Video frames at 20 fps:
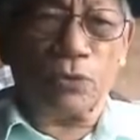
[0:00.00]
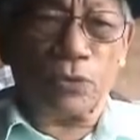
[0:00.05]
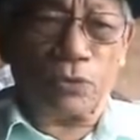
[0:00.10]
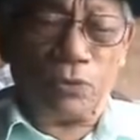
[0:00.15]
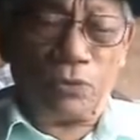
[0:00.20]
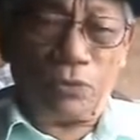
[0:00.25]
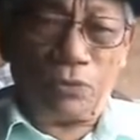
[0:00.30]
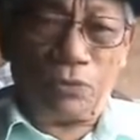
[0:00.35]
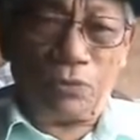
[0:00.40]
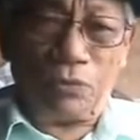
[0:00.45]

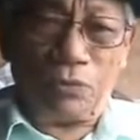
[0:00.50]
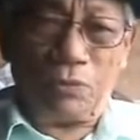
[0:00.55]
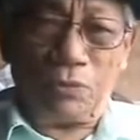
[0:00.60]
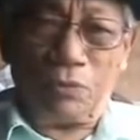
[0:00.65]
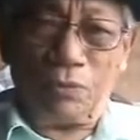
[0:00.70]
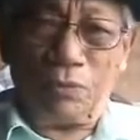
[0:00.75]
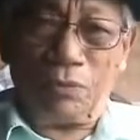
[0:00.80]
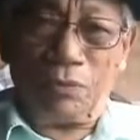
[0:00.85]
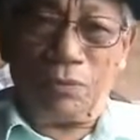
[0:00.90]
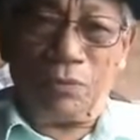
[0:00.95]
anyos
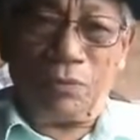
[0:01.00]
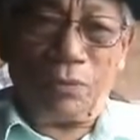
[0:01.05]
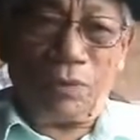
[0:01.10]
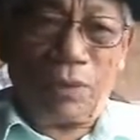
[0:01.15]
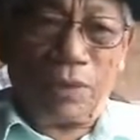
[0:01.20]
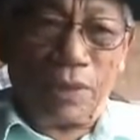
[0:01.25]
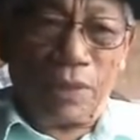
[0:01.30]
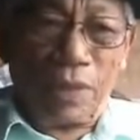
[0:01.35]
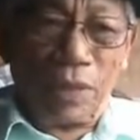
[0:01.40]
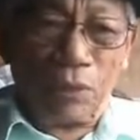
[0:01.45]

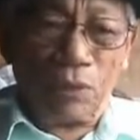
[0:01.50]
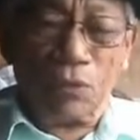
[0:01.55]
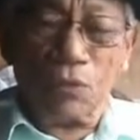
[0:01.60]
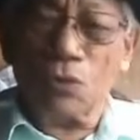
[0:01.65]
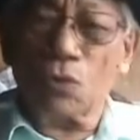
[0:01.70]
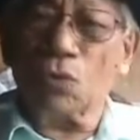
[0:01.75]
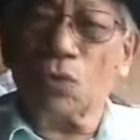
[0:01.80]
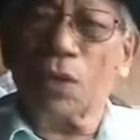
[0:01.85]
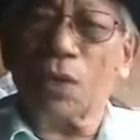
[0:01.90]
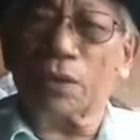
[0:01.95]

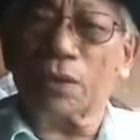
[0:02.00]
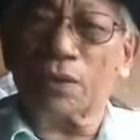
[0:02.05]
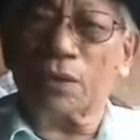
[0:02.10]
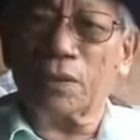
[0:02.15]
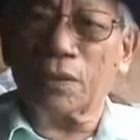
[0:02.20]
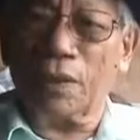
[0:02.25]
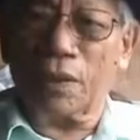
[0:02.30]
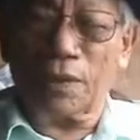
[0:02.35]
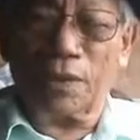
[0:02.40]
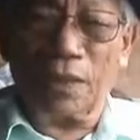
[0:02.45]
na kong
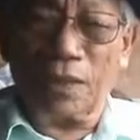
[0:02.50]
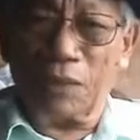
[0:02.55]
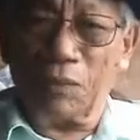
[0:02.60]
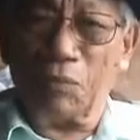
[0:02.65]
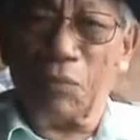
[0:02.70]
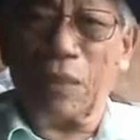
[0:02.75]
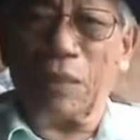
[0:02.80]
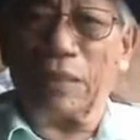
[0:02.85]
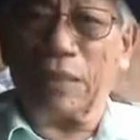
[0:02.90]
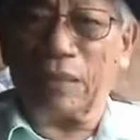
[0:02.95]
hula
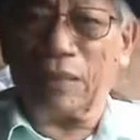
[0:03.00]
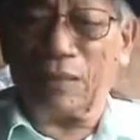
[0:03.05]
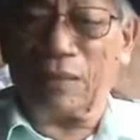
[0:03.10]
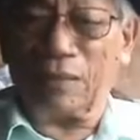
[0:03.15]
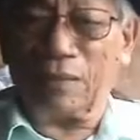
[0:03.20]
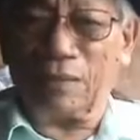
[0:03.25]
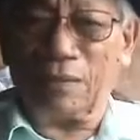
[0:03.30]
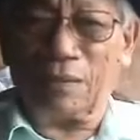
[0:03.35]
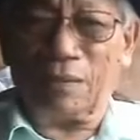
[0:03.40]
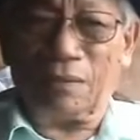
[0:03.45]
kaya ni
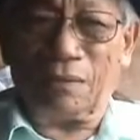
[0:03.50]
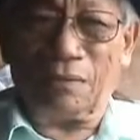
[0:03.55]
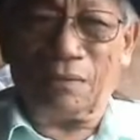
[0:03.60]
balik